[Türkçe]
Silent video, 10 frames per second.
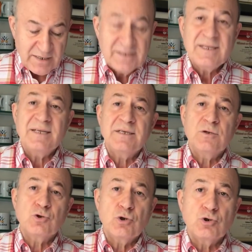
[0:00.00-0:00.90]

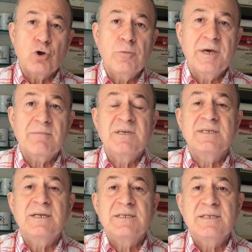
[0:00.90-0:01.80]
İsterseniz o sol bek
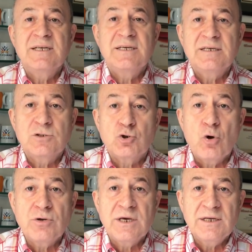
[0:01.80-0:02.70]
meselesindeki
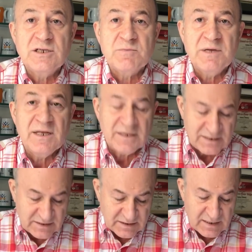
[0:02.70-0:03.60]
son gelişmeleri
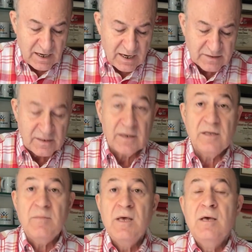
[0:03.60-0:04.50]
de size aktaralım.